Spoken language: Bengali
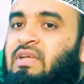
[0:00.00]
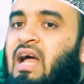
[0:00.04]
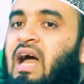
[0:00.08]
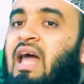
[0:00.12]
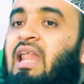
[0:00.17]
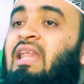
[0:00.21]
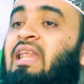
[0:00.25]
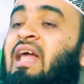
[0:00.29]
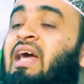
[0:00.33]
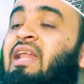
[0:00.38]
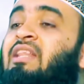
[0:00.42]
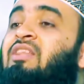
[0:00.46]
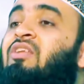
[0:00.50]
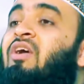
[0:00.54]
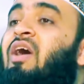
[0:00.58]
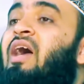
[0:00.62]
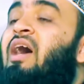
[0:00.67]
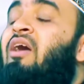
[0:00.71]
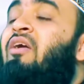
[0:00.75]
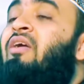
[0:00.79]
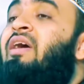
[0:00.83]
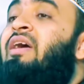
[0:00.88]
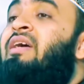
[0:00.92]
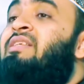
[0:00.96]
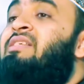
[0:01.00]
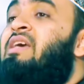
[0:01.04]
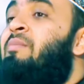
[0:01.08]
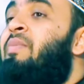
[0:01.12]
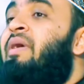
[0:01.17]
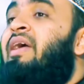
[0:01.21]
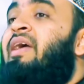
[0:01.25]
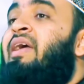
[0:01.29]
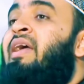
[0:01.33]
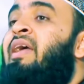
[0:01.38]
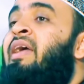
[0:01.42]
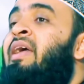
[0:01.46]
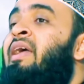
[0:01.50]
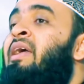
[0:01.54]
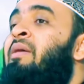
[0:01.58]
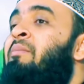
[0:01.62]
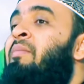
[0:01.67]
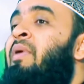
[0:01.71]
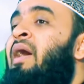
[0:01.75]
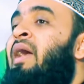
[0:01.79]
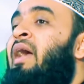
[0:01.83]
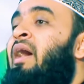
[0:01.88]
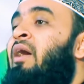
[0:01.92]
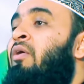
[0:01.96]
আল্লাহর দয়া হয়ে যাবে
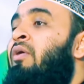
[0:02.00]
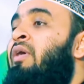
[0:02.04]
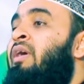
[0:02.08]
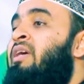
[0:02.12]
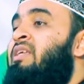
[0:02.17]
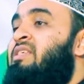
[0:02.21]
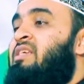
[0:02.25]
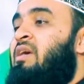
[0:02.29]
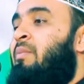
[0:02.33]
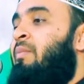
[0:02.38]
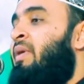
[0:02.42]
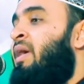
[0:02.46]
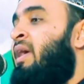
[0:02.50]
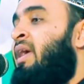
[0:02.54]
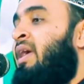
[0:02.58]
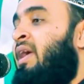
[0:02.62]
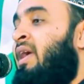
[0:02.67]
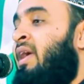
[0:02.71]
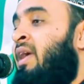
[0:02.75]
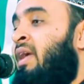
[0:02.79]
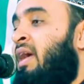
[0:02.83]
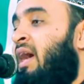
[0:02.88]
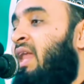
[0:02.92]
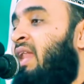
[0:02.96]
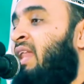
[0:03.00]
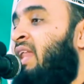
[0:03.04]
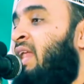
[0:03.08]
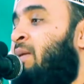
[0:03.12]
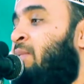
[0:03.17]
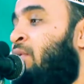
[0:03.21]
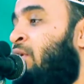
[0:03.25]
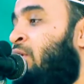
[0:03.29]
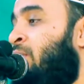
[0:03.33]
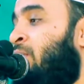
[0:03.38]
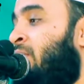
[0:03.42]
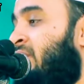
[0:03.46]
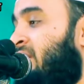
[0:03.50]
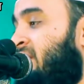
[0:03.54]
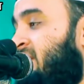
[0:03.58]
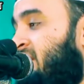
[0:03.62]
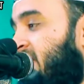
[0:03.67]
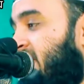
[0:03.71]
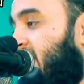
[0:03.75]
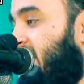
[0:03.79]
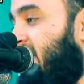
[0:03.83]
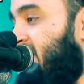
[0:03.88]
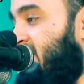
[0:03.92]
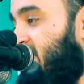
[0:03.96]
মায়া হয়ে যাবে আল্লাহ বলবেন
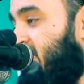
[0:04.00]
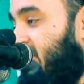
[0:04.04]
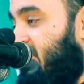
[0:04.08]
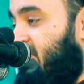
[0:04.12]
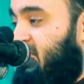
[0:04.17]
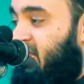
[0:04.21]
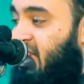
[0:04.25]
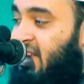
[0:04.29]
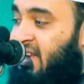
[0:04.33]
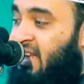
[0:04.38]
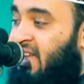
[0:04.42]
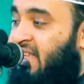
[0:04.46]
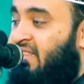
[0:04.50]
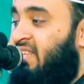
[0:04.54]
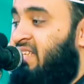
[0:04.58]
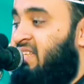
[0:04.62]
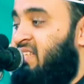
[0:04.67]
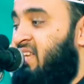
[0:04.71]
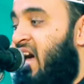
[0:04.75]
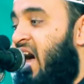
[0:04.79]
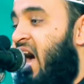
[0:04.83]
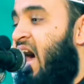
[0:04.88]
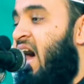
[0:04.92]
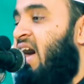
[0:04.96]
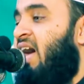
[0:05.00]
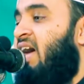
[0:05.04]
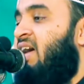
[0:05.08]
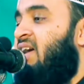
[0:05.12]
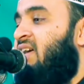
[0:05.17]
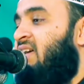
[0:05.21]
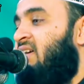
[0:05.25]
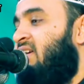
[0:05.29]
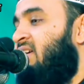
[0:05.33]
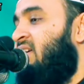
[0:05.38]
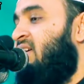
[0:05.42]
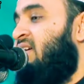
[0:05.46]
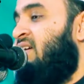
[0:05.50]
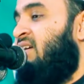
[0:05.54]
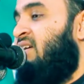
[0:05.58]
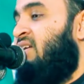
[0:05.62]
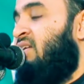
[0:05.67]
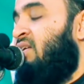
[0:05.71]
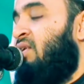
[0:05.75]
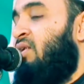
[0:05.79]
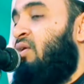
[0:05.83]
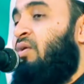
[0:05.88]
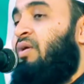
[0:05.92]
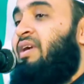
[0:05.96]
ঠিক আছে জান্নাতে যা
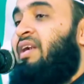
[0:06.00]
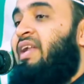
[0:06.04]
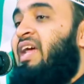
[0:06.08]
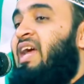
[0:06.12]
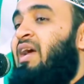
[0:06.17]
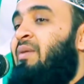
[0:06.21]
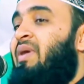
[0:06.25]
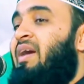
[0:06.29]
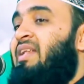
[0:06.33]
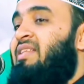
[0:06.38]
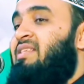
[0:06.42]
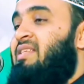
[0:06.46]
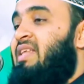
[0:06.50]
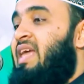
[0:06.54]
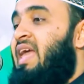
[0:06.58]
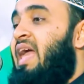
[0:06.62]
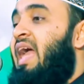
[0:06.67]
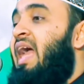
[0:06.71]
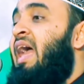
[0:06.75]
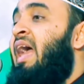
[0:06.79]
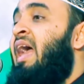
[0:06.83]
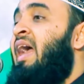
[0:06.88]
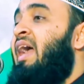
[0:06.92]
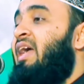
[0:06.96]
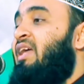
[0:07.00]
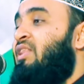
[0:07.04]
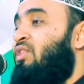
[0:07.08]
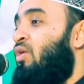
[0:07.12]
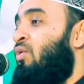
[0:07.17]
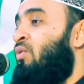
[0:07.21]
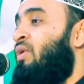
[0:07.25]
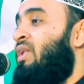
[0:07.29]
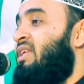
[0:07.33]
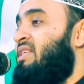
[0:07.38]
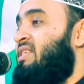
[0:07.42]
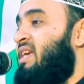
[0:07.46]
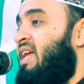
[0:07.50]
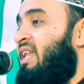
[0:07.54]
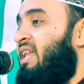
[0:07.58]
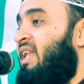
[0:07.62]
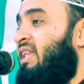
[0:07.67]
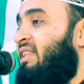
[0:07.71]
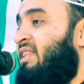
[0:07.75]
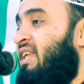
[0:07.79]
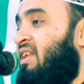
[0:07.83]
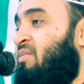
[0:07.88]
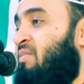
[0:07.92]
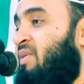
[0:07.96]
লোকটা এবার এক দৌড়ে
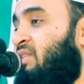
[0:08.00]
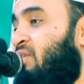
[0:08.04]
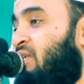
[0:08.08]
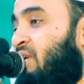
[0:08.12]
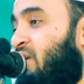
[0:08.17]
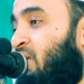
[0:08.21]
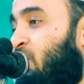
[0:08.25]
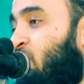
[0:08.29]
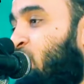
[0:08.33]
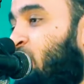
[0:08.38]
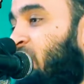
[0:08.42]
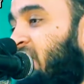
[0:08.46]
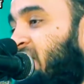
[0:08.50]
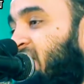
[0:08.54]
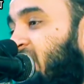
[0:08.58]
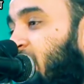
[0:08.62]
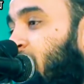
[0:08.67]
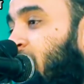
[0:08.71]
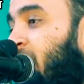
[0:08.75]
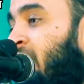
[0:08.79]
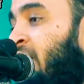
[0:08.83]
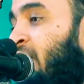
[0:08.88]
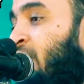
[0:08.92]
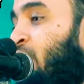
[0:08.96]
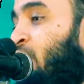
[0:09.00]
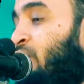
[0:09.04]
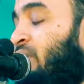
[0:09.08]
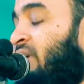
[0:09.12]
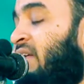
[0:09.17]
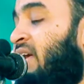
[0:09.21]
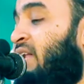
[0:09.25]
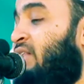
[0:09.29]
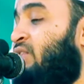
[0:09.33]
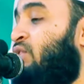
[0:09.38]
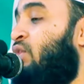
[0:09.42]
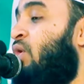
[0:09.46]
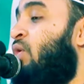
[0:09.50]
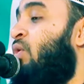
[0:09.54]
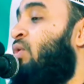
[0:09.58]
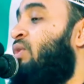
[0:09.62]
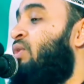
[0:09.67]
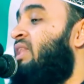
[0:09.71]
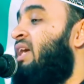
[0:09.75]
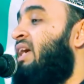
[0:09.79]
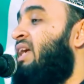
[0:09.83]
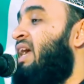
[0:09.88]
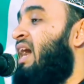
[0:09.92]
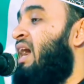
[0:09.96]
জান্নাতের ভিতরে ঢুকে যাবে লোকটার
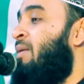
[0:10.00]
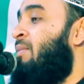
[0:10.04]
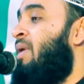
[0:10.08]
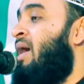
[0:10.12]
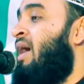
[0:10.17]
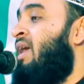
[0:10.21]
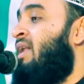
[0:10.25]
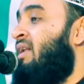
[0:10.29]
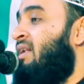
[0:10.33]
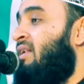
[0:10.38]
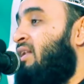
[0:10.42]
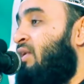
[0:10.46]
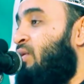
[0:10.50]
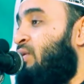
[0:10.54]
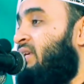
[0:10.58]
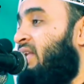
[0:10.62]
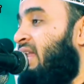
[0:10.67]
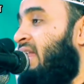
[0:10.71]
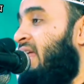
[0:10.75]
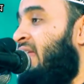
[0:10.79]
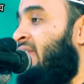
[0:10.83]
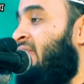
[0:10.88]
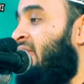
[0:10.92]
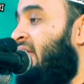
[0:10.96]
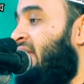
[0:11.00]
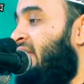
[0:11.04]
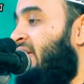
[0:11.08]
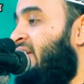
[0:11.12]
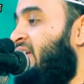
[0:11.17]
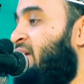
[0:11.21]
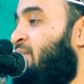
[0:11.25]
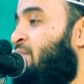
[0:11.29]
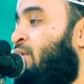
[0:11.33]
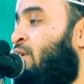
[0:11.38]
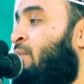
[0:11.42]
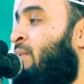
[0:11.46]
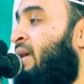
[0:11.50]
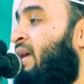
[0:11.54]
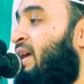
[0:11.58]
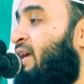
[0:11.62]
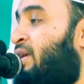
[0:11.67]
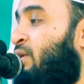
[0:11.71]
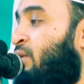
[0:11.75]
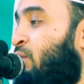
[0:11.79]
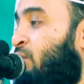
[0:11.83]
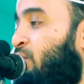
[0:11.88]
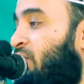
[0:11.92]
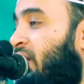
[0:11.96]
দৌড় দেখে আবার লোকটারে আল্লাহ ডেকে বলবে
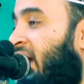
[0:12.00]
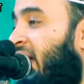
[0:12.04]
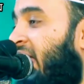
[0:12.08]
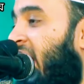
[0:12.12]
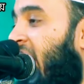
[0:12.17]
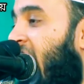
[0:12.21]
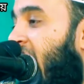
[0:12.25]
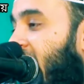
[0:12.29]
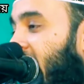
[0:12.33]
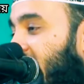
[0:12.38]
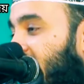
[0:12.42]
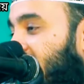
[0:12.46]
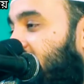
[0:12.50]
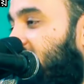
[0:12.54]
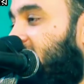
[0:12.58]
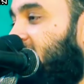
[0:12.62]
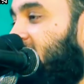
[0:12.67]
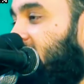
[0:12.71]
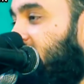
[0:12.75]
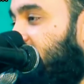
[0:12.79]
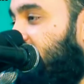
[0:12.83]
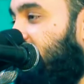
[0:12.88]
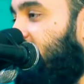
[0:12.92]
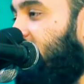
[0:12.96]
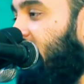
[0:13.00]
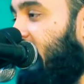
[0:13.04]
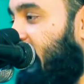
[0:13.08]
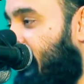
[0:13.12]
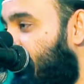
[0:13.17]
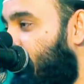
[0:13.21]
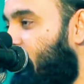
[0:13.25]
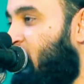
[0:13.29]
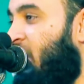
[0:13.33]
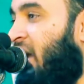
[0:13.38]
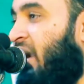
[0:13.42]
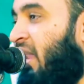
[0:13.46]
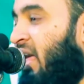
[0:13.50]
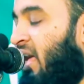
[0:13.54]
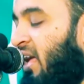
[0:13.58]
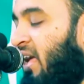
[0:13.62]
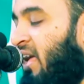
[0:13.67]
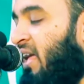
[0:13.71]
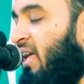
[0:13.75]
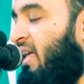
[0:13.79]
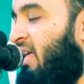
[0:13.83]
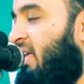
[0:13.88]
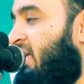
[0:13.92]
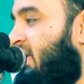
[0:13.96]
একটু দাঁড়া একটু দাঁড়া
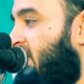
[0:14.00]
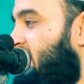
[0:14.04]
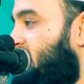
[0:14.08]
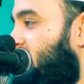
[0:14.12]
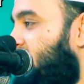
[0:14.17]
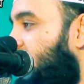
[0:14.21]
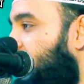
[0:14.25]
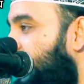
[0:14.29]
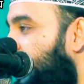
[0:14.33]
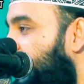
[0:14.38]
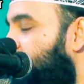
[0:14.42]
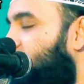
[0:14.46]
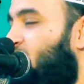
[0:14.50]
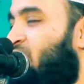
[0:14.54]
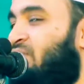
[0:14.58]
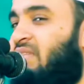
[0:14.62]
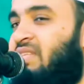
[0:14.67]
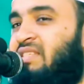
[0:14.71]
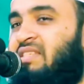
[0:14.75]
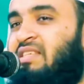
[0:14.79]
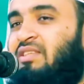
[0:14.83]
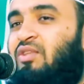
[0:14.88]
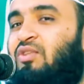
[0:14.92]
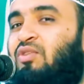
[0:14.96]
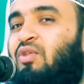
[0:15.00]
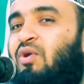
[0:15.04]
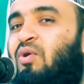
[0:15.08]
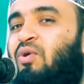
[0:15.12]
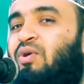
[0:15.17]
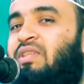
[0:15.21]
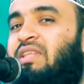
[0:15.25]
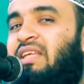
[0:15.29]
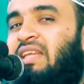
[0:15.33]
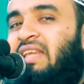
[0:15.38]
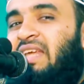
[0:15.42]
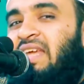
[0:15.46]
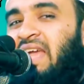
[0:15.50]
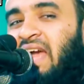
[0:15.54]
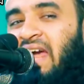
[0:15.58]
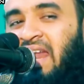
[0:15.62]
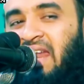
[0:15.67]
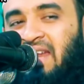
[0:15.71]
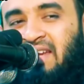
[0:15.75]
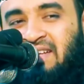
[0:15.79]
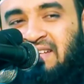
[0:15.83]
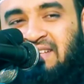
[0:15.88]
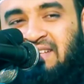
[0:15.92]
জান্নাত তো দিছি তো দৌড় দিলি কেন